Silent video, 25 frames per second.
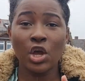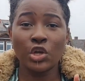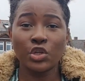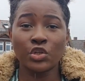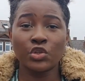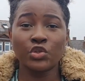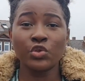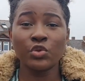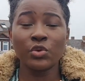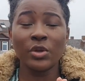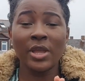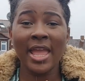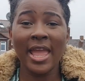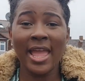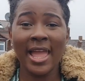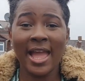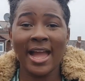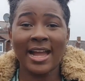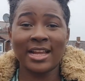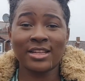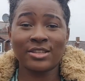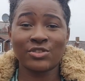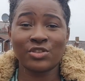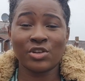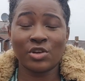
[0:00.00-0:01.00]
tu es
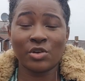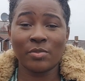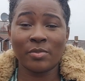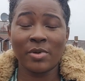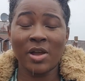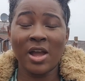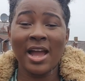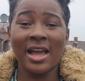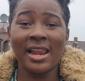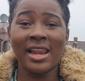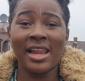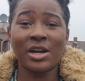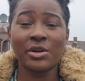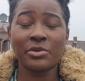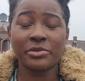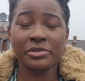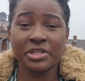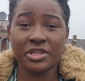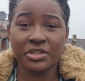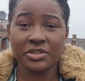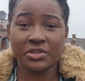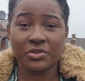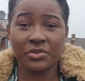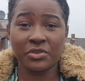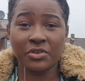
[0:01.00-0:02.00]
actuellement à la
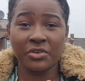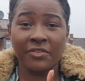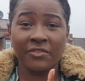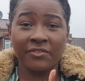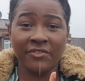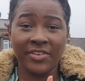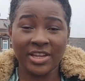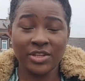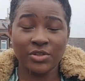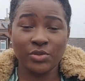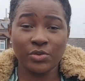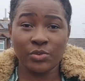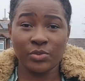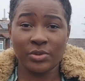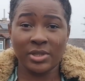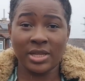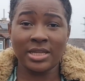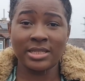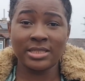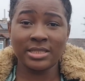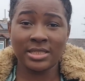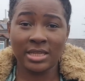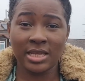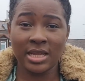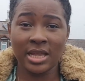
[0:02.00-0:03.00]
recherche d'un
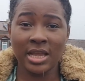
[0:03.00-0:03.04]
student,